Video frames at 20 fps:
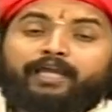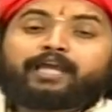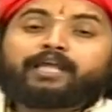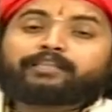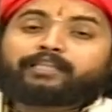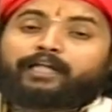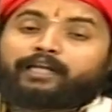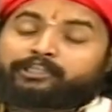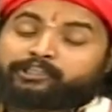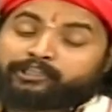
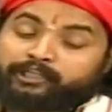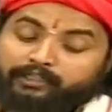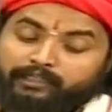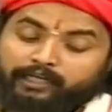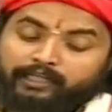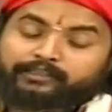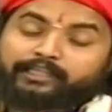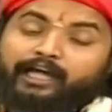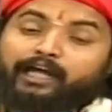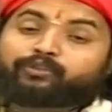তাহলে সেটা
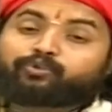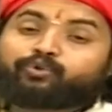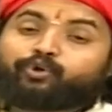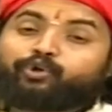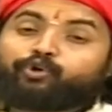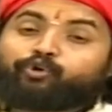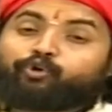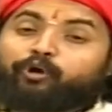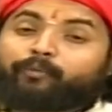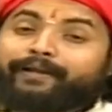তার তৈরি
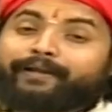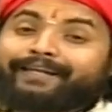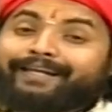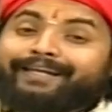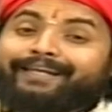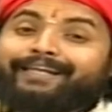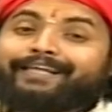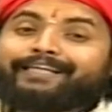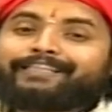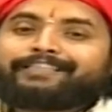করবে এটা
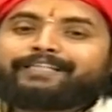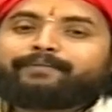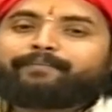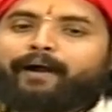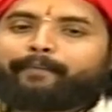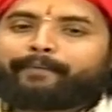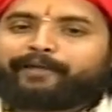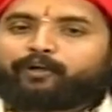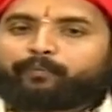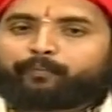লেজি
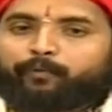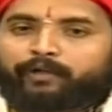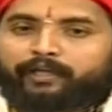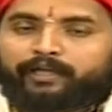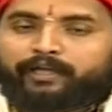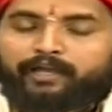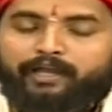ভাবের উপরে